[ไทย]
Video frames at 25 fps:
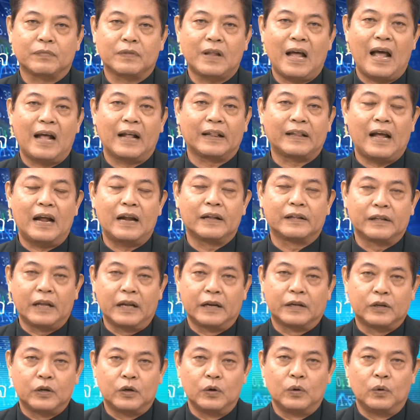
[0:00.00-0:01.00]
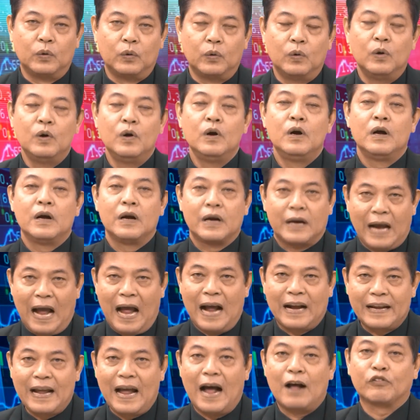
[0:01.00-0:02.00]
ถ้าท่านติดอยู่ก
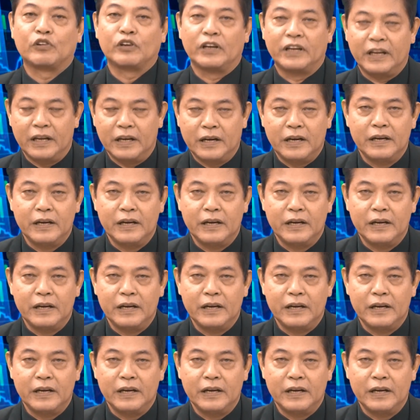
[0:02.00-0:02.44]
ลางยาวจะดีขึ้น